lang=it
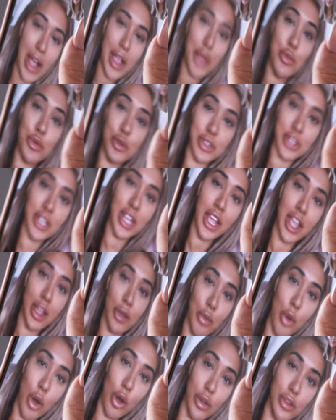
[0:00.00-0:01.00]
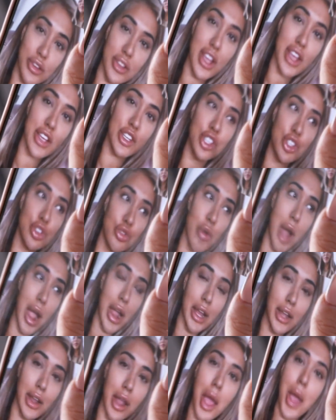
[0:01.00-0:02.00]
Perché non dovrebbe avere un
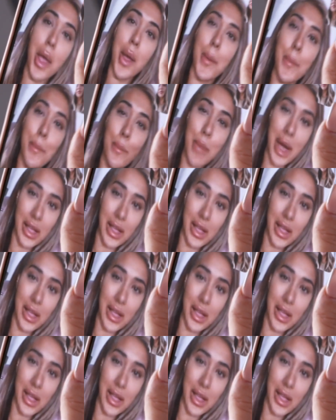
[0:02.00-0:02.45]
santuario per quel